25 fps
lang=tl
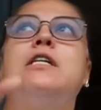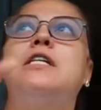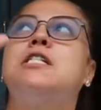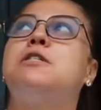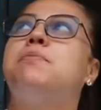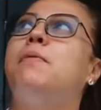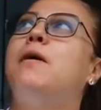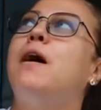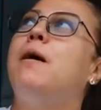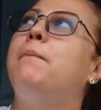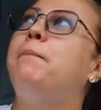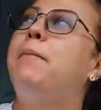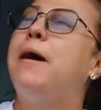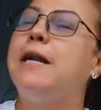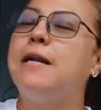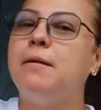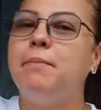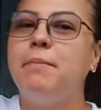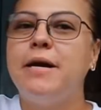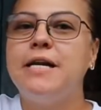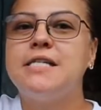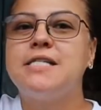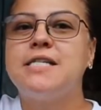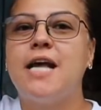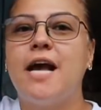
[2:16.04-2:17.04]
Tapos ba, parang
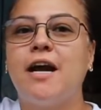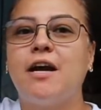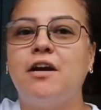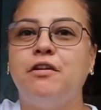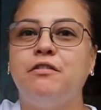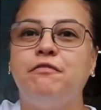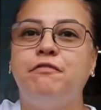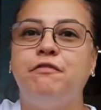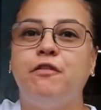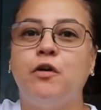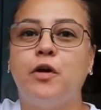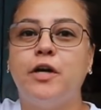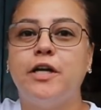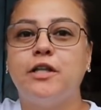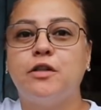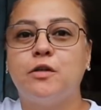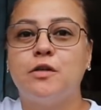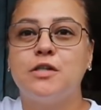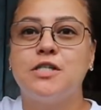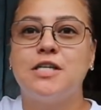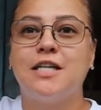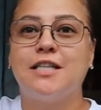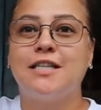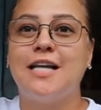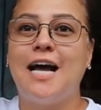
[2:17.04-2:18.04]
may second floor to
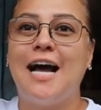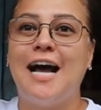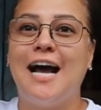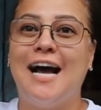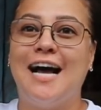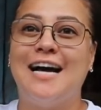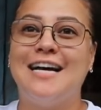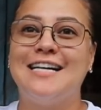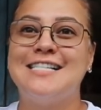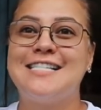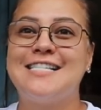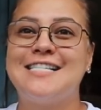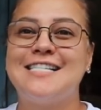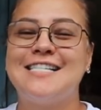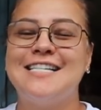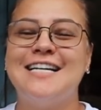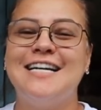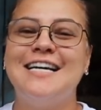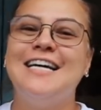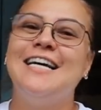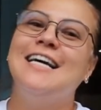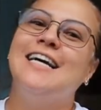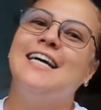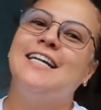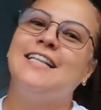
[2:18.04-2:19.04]
sa taas.
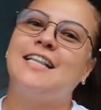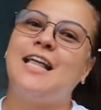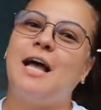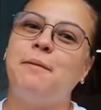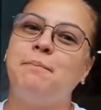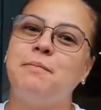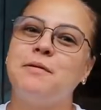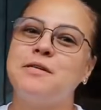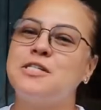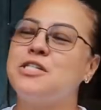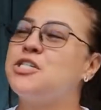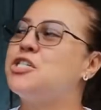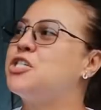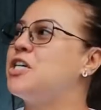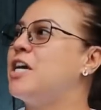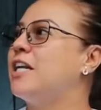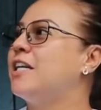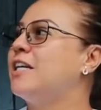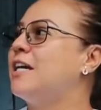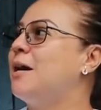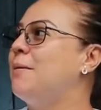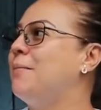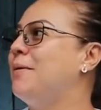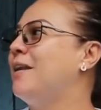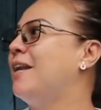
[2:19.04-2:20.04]
Tapos dyan
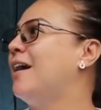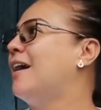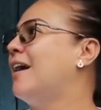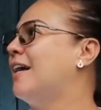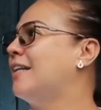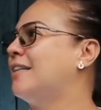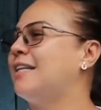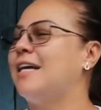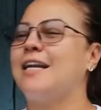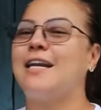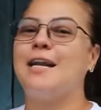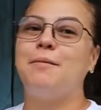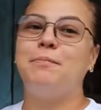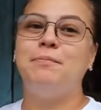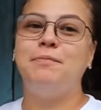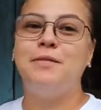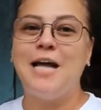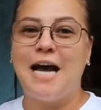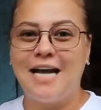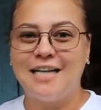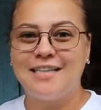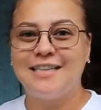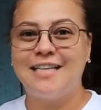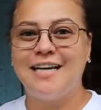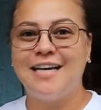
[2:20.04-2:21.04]
kami nakatira
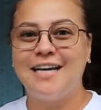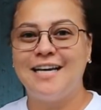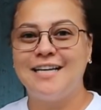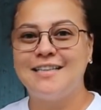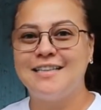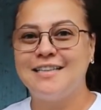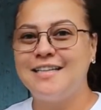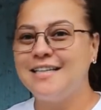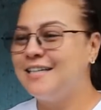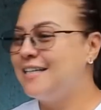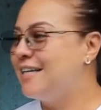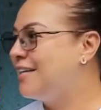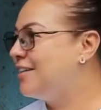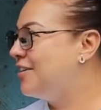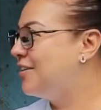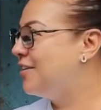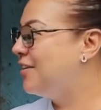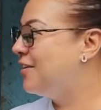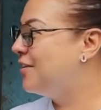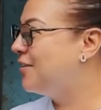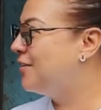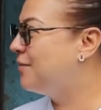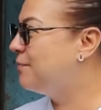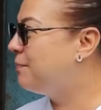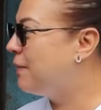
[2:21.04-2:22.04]
dati. Tignan nyo
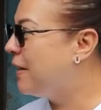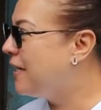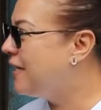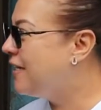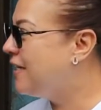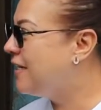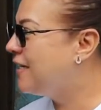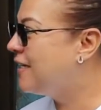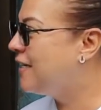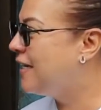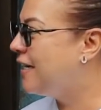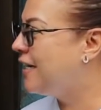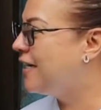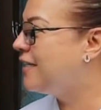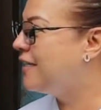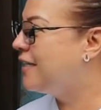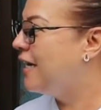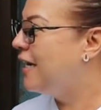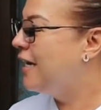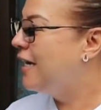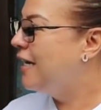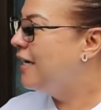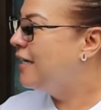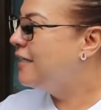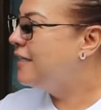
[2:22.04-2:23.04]
yung paligid.
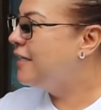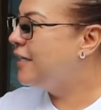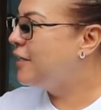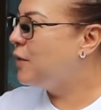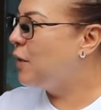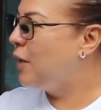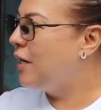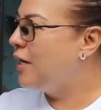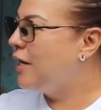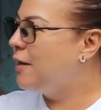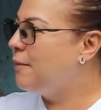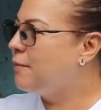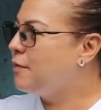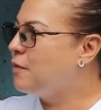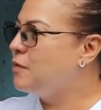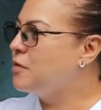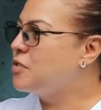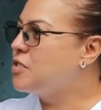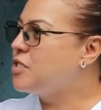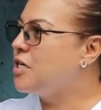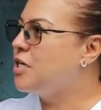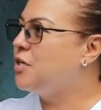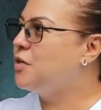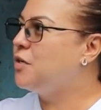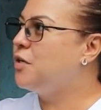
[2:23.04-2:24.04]
Hindi ko alam kung
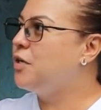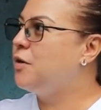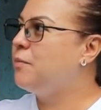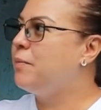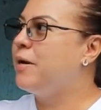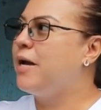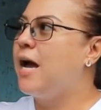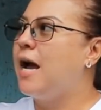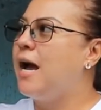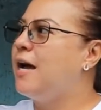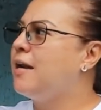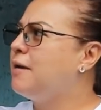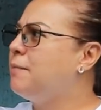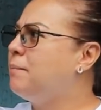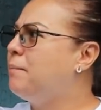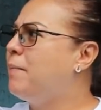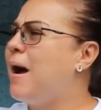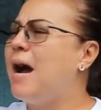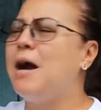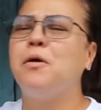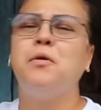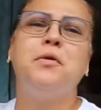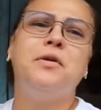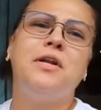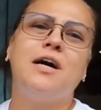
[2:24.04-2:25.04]
sino yung may-ari.
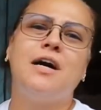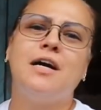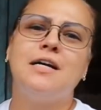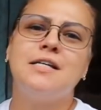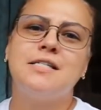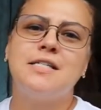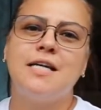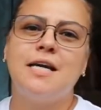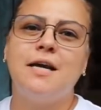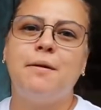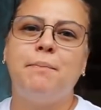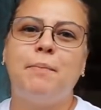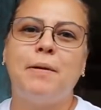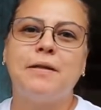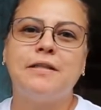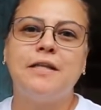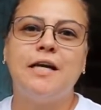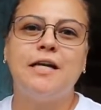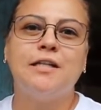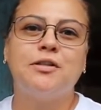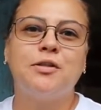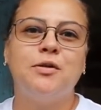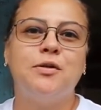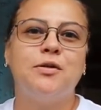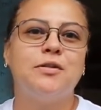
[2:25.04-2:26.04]
Bago na kasi,
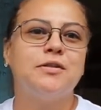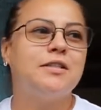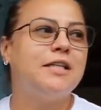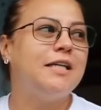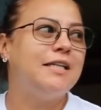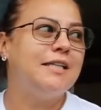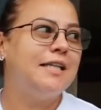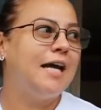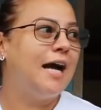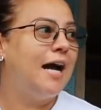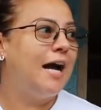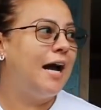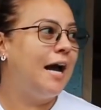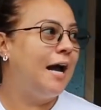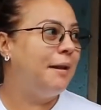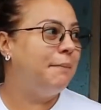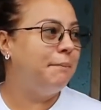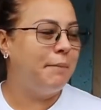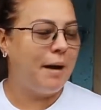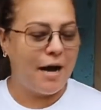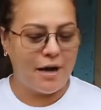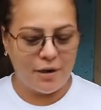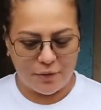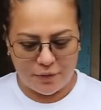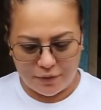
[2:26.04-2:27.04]
pati itong tindahan,
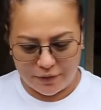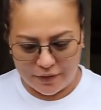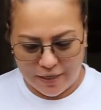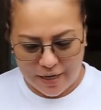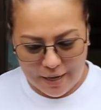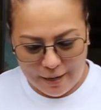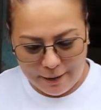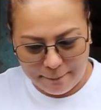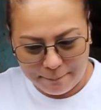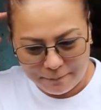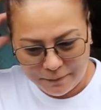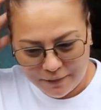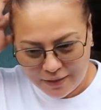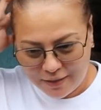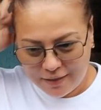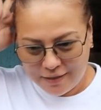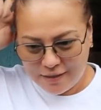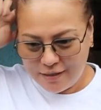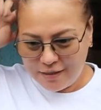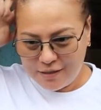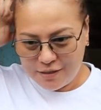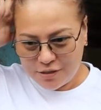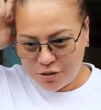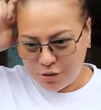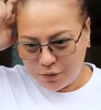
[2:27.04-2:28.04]
bago na.
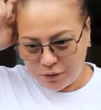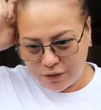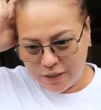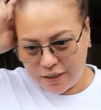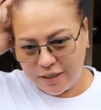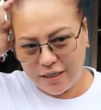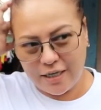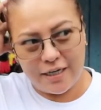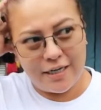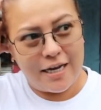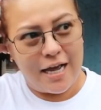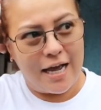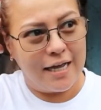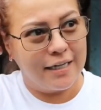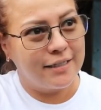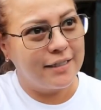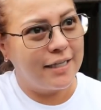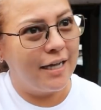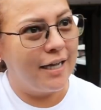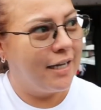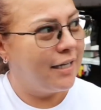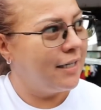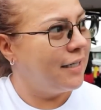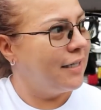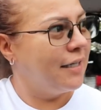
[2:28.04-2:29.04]
So, tingnan
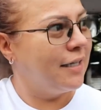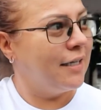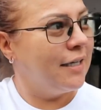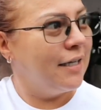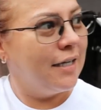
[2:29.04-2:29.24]
natin.